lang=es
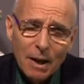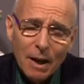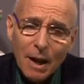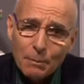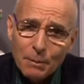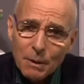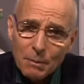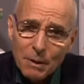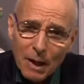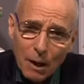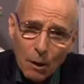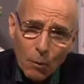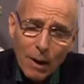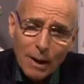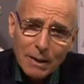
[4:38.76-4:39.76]
la Biblia
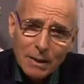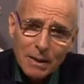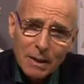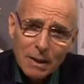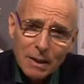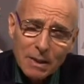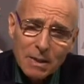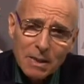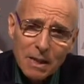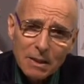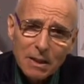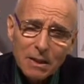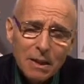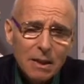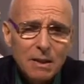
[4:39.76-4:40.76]
en Juan
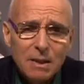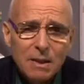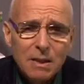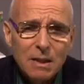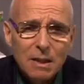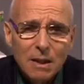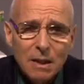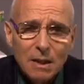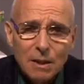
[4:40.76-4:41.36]
17.3